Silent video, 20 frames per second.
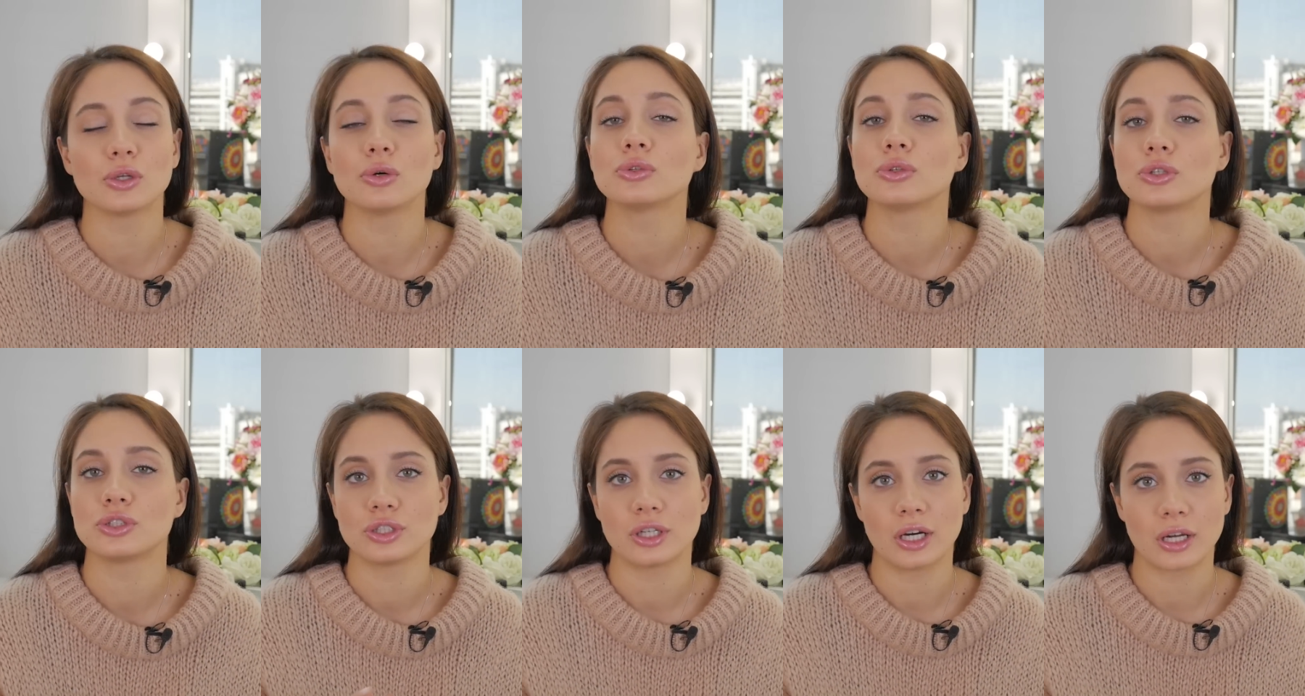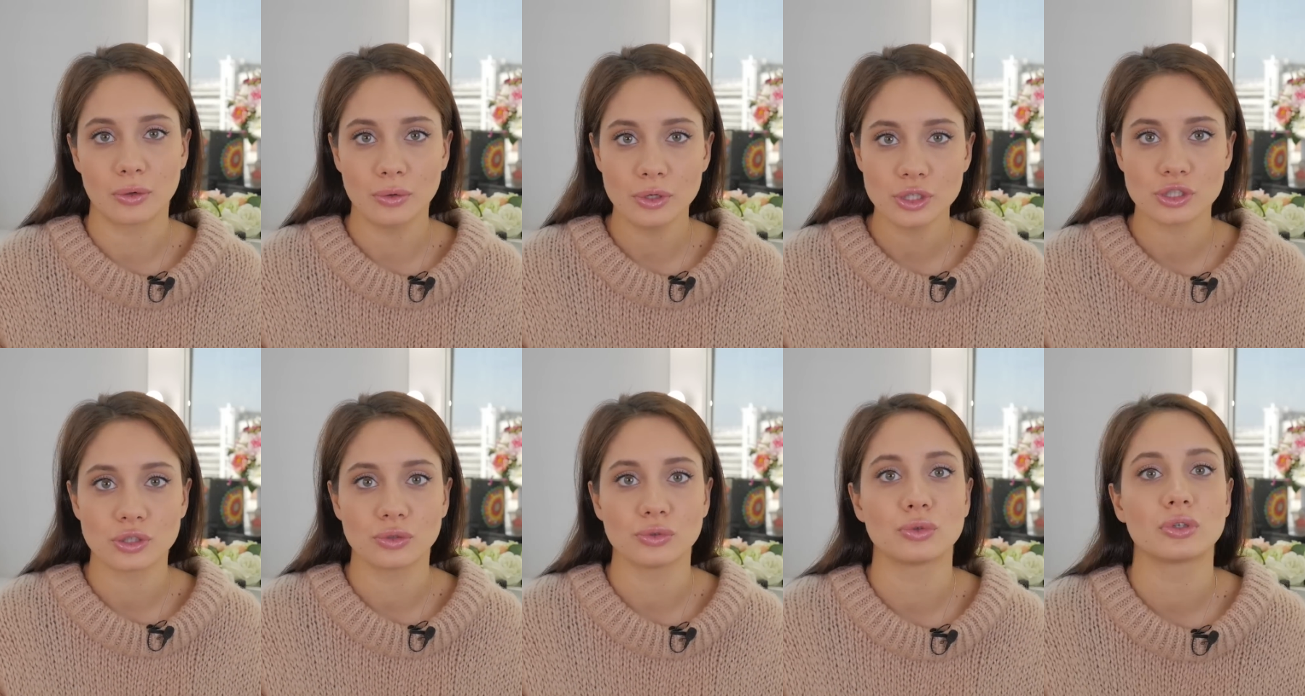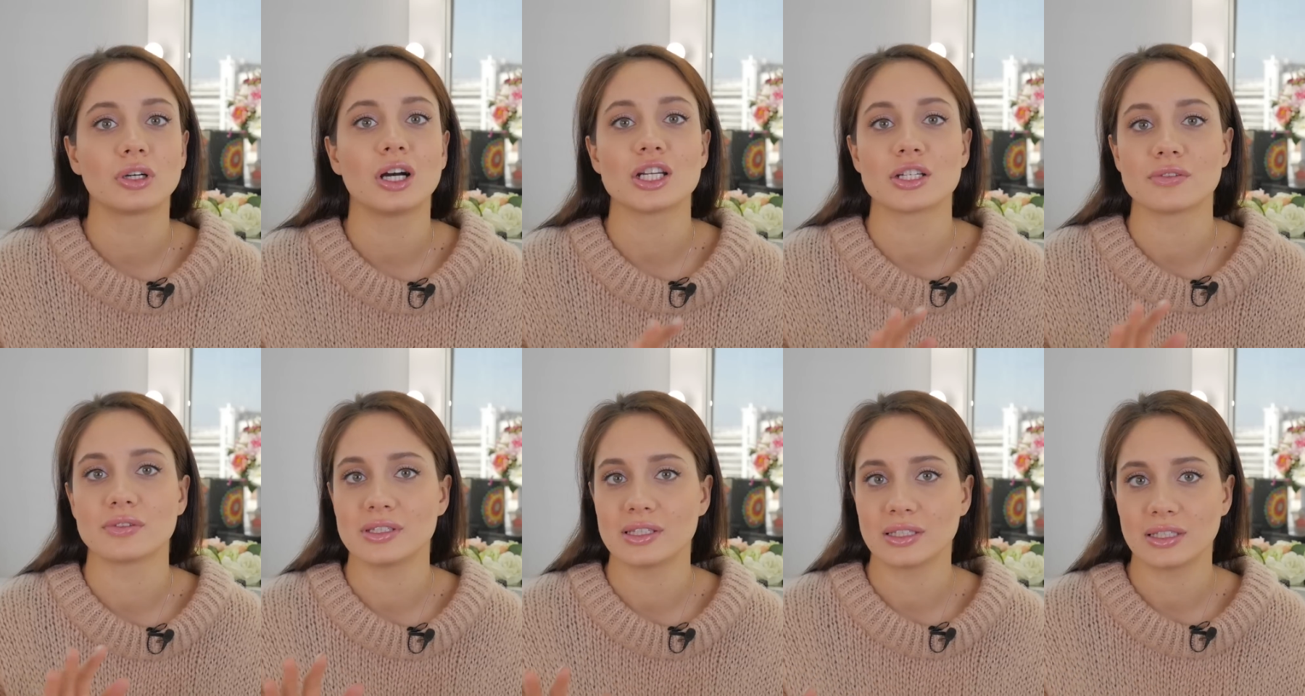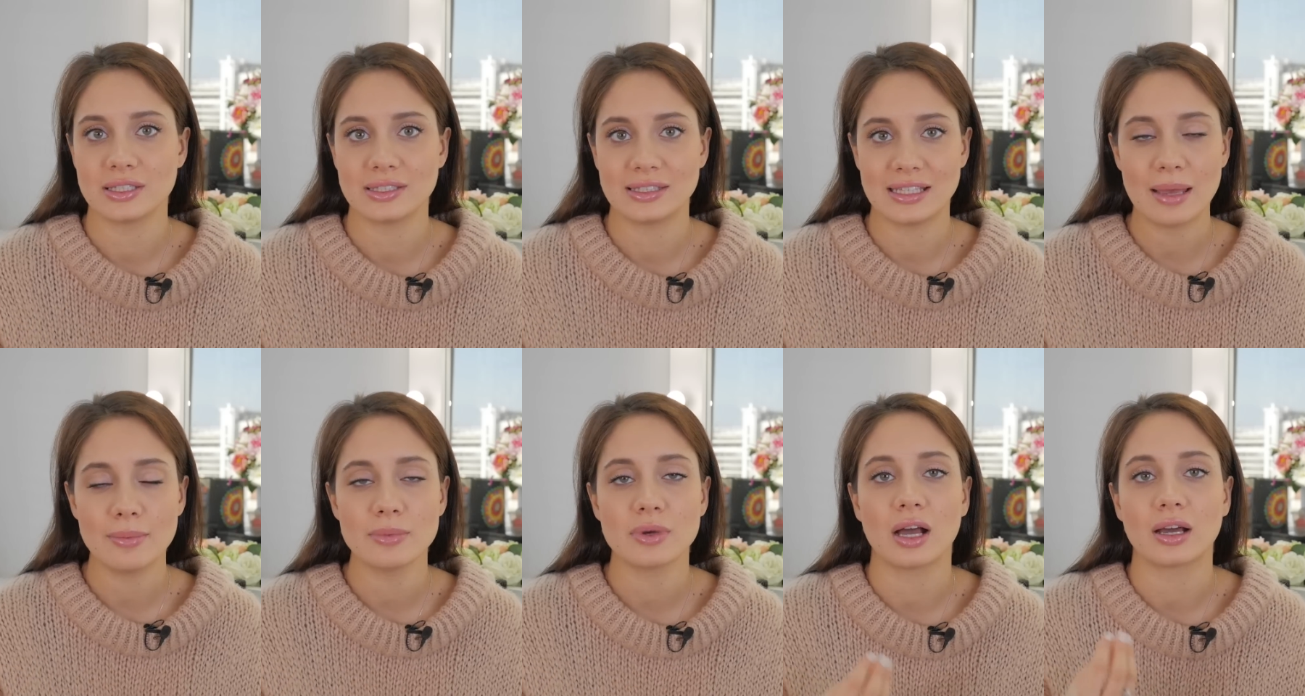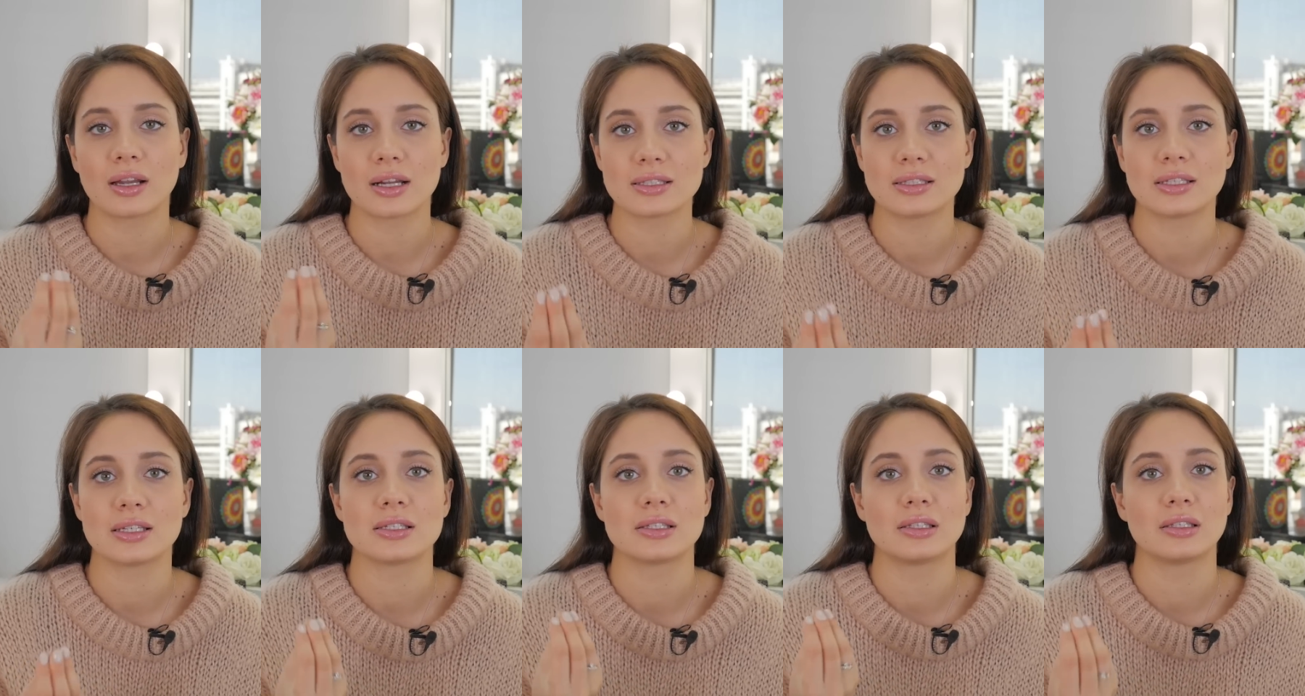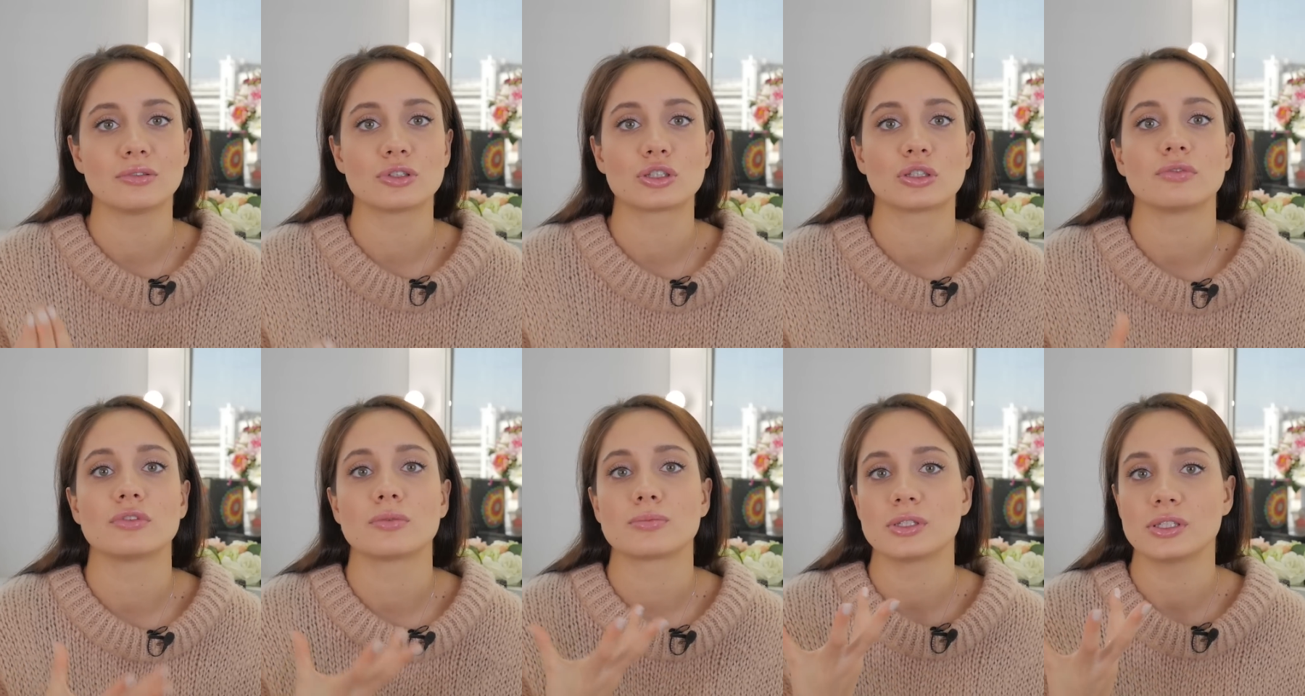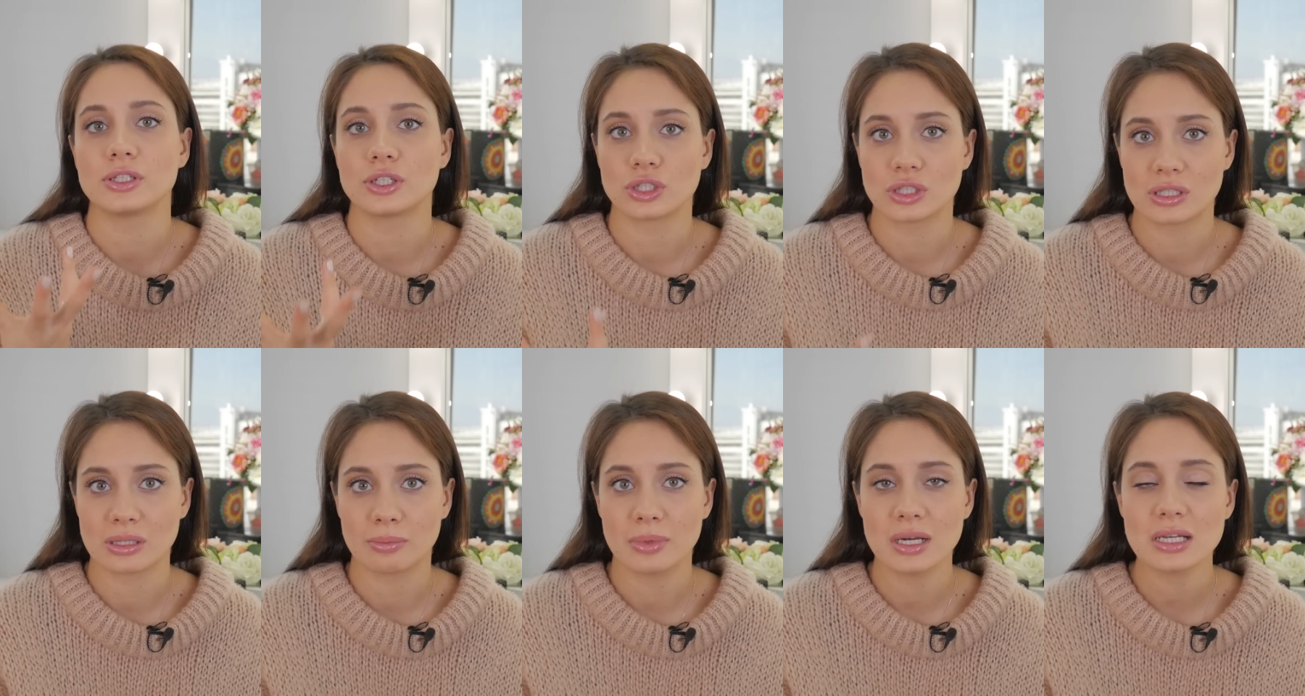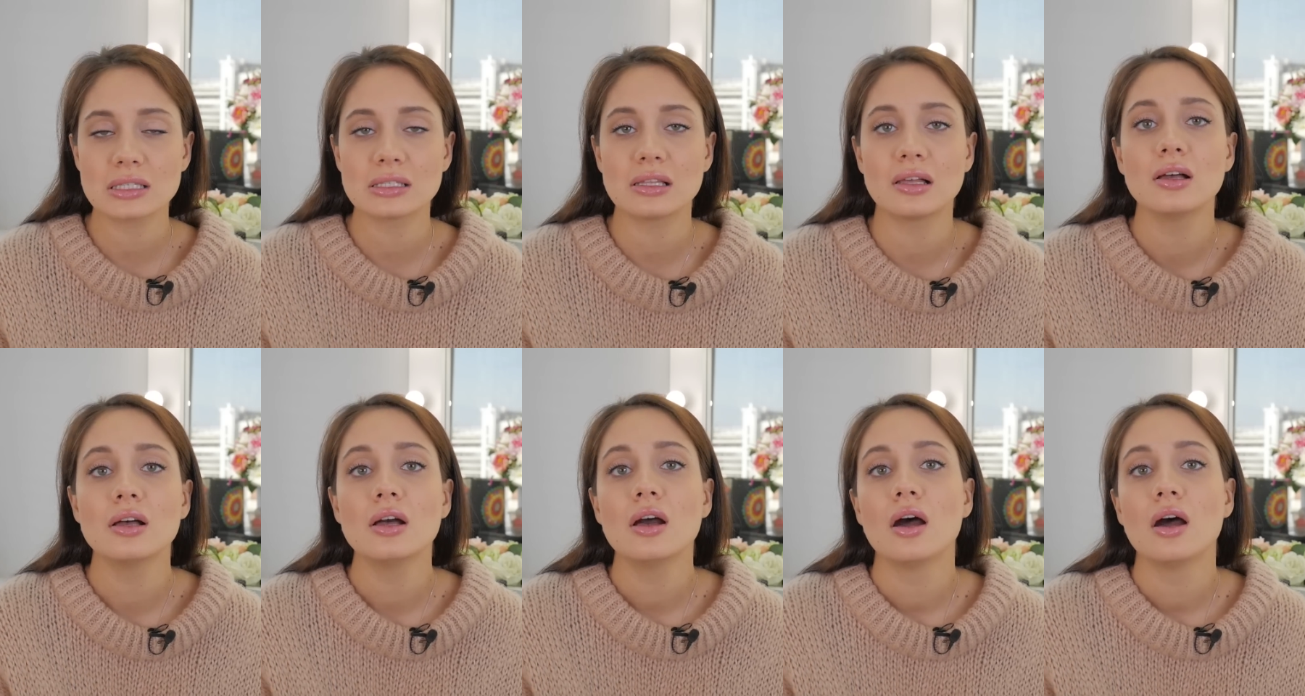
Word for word: но он очень хороший, он ухаживает за кистями как раз-таки из-за того, что в нем содержится масло,